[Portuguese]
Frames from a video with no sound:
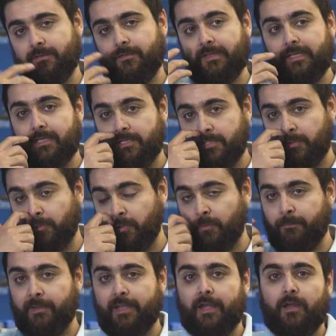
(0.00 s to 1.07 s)
vivem na região
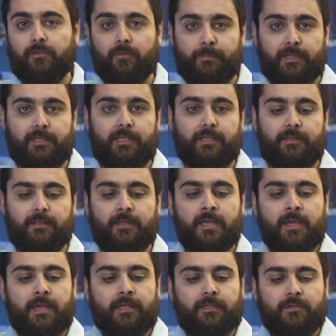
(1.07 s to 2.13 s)
tropical do planeta.
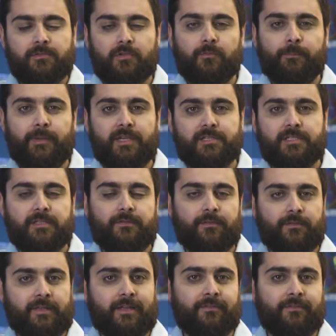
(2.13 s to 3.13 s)
Então são peixes que vivem